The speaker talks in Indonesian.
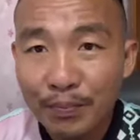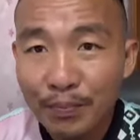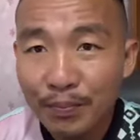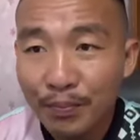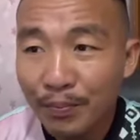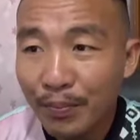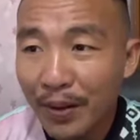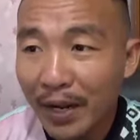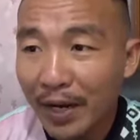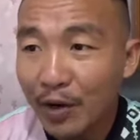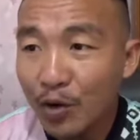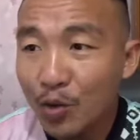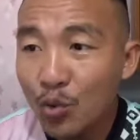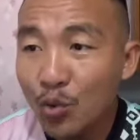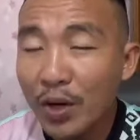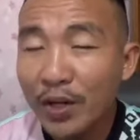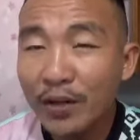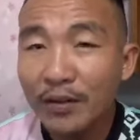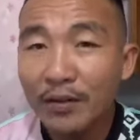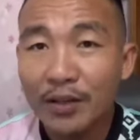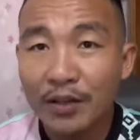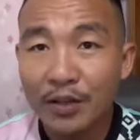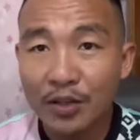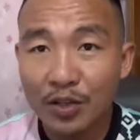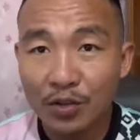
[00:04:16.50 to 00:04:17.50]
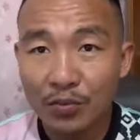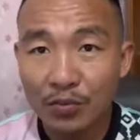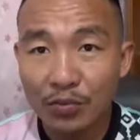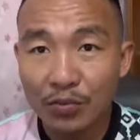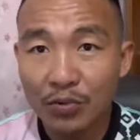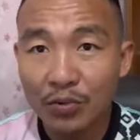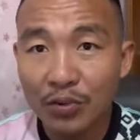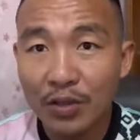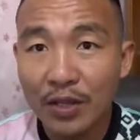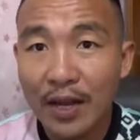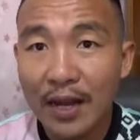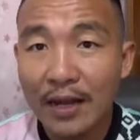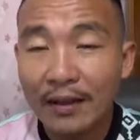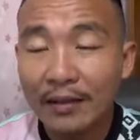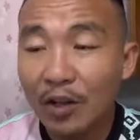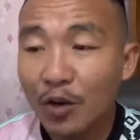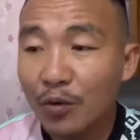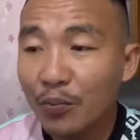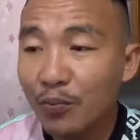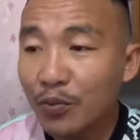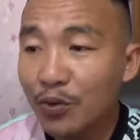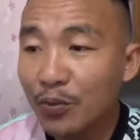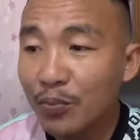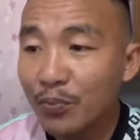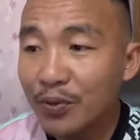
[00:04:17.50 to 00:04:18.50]
banduan tersebut
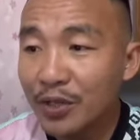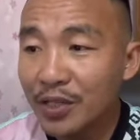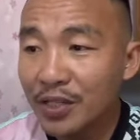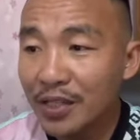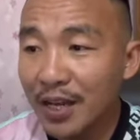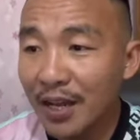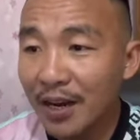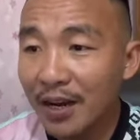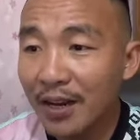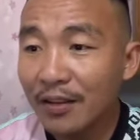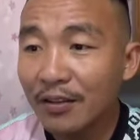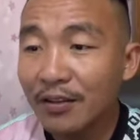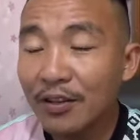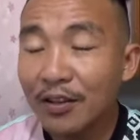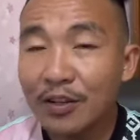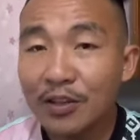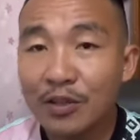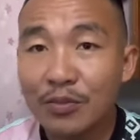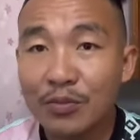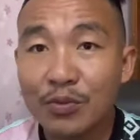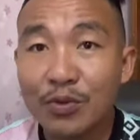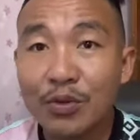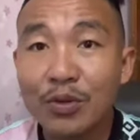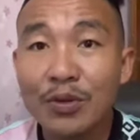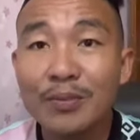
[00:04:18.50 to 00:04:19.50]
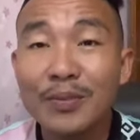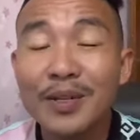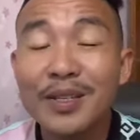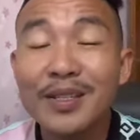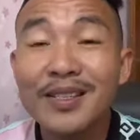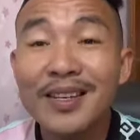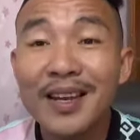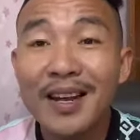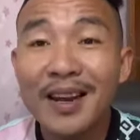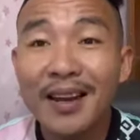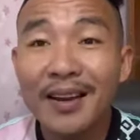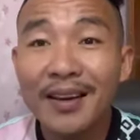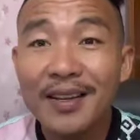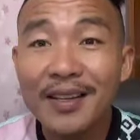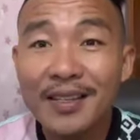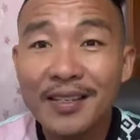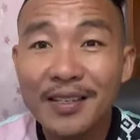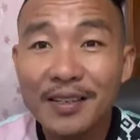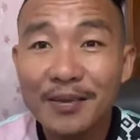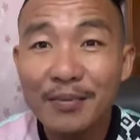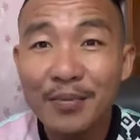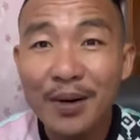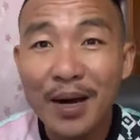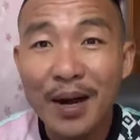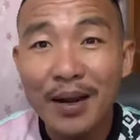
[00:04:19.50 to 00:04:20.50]
ataupun pesalah tersebut menjalani
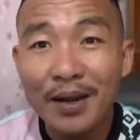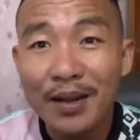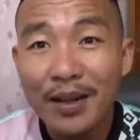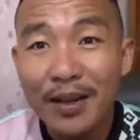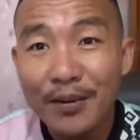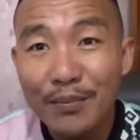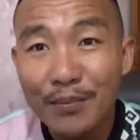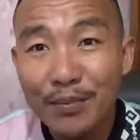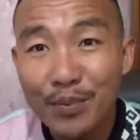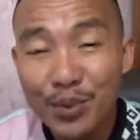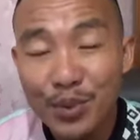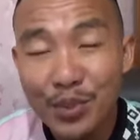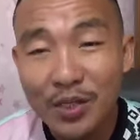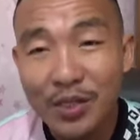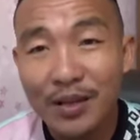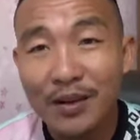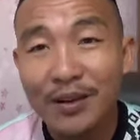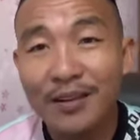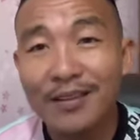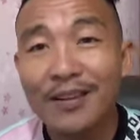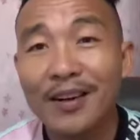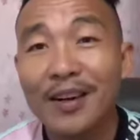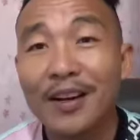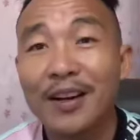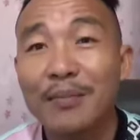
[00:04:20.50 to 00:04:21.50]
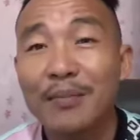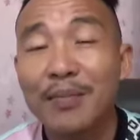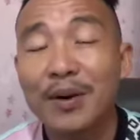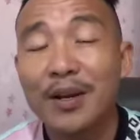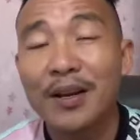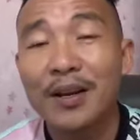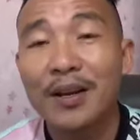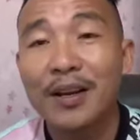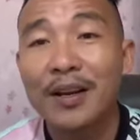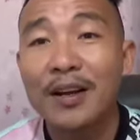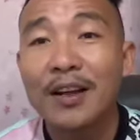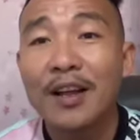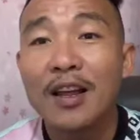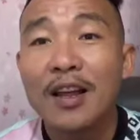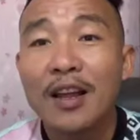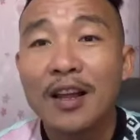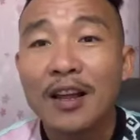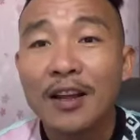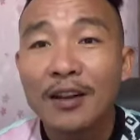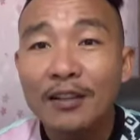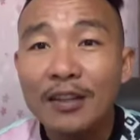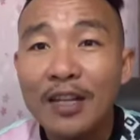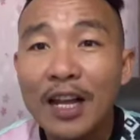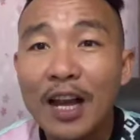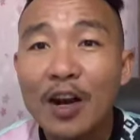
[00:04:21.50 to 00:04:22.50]
sebahagian besar daripada
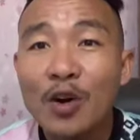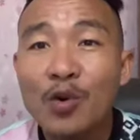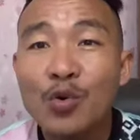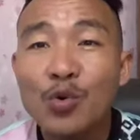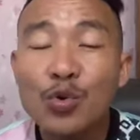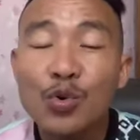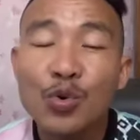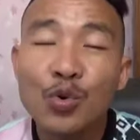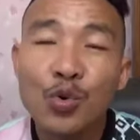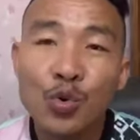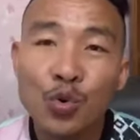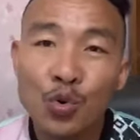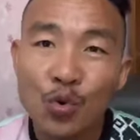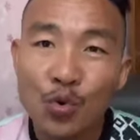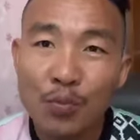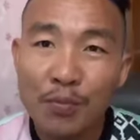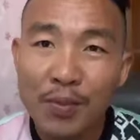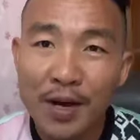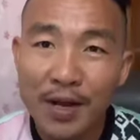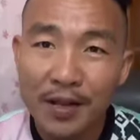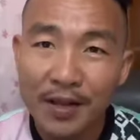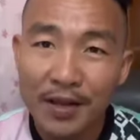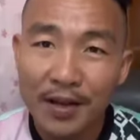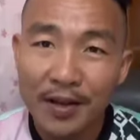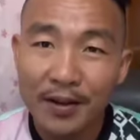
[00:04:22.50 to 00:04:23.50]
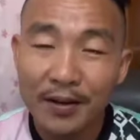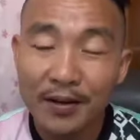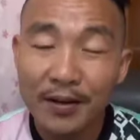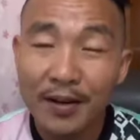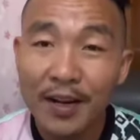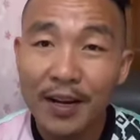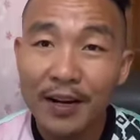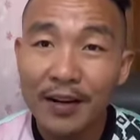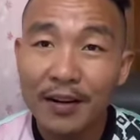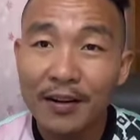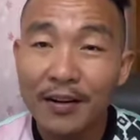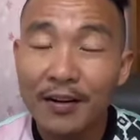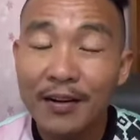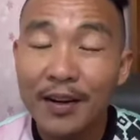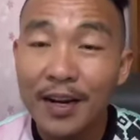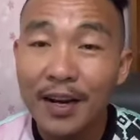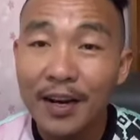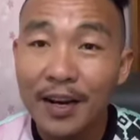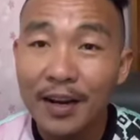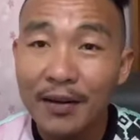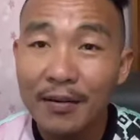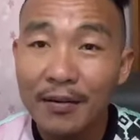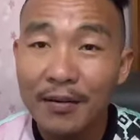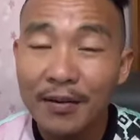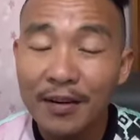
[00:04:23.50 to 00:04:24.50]
tahun hukumannya dan
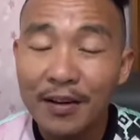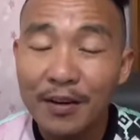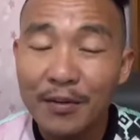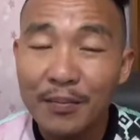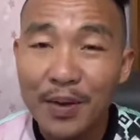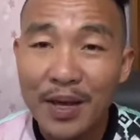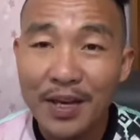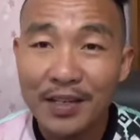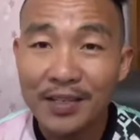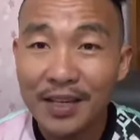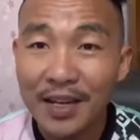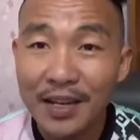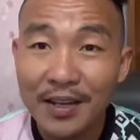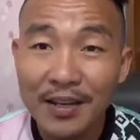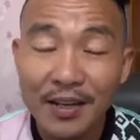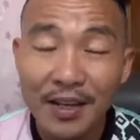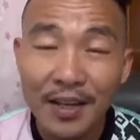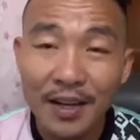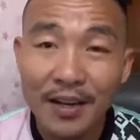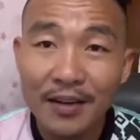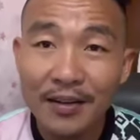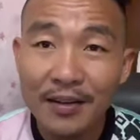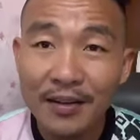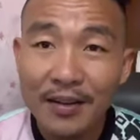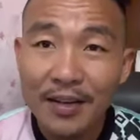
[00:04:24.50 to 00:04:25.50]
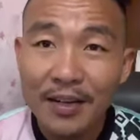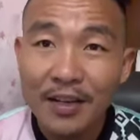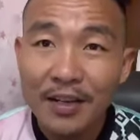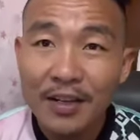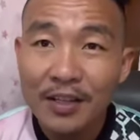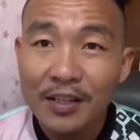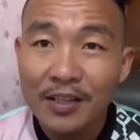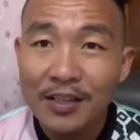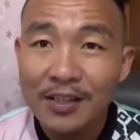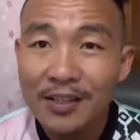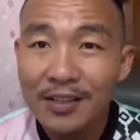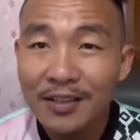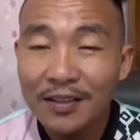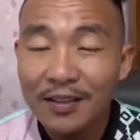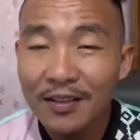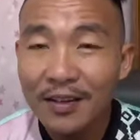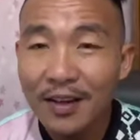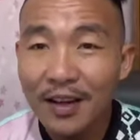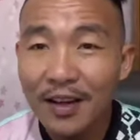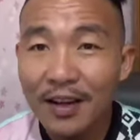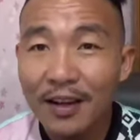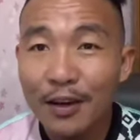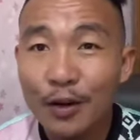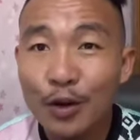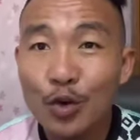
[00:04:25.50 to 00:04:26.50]
dengan kebiasaannya
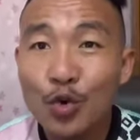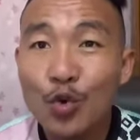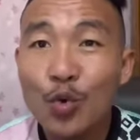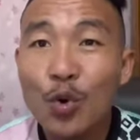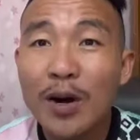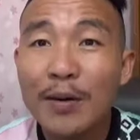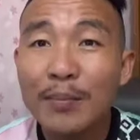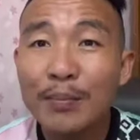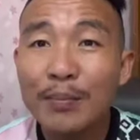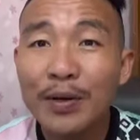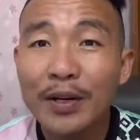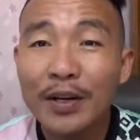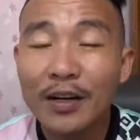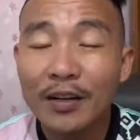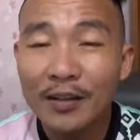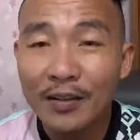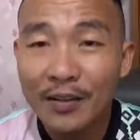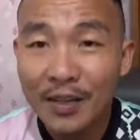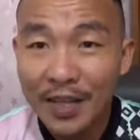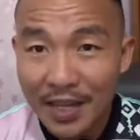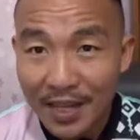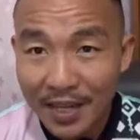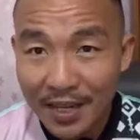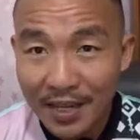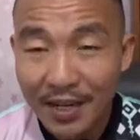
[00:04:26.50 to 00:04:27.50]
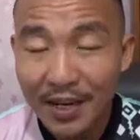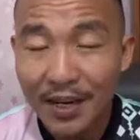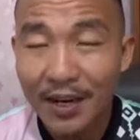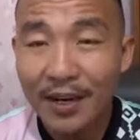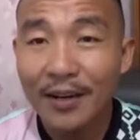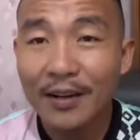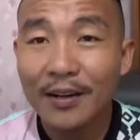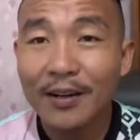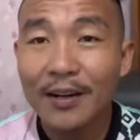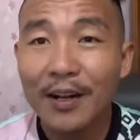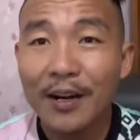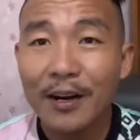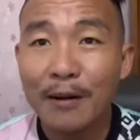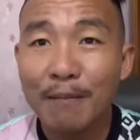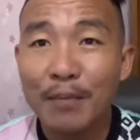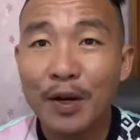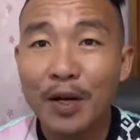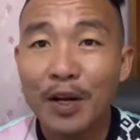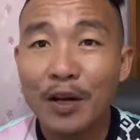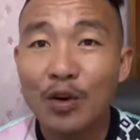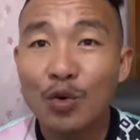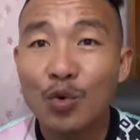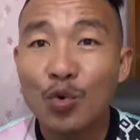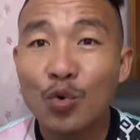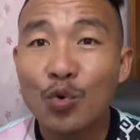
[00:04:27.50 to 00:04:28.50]
setelah dua per 3
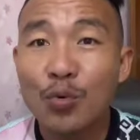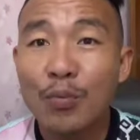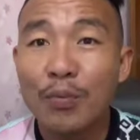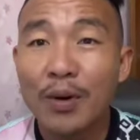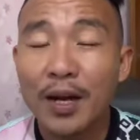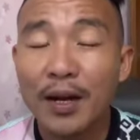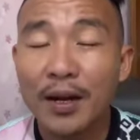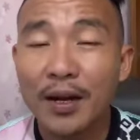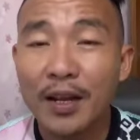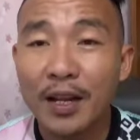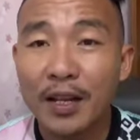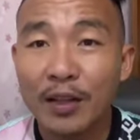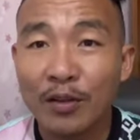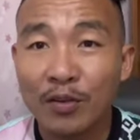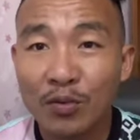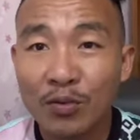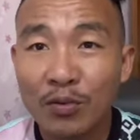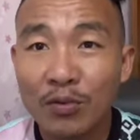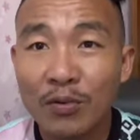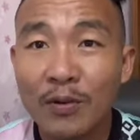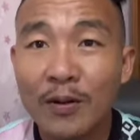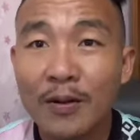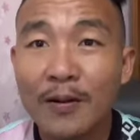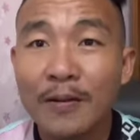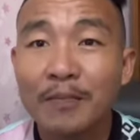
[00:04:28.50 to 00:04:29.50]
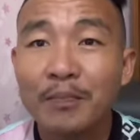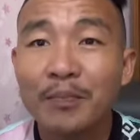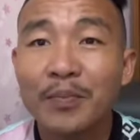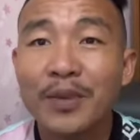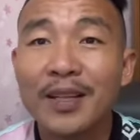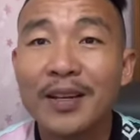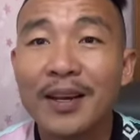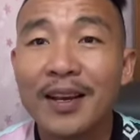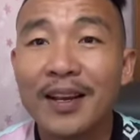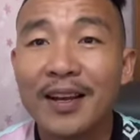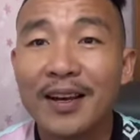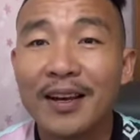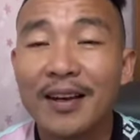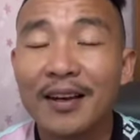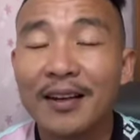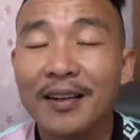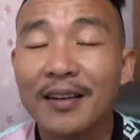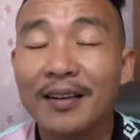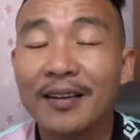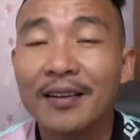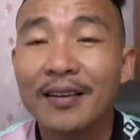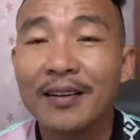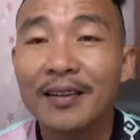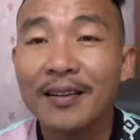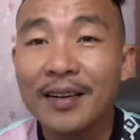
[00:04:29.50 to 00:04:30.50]
daripada hukuman itu telah
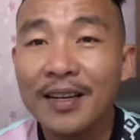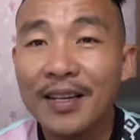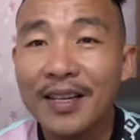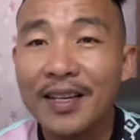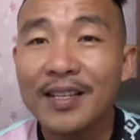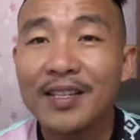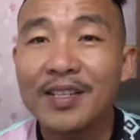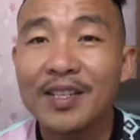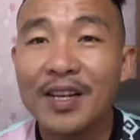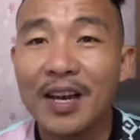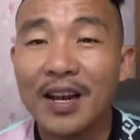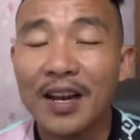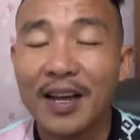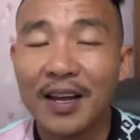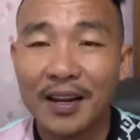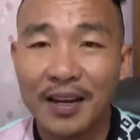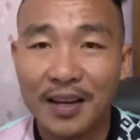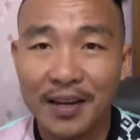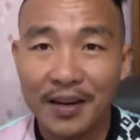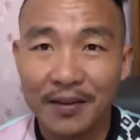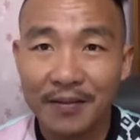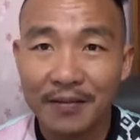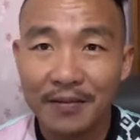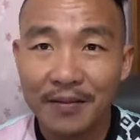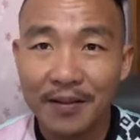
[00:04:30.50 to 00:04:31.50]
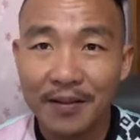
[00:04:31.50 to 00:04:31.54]
dijalani.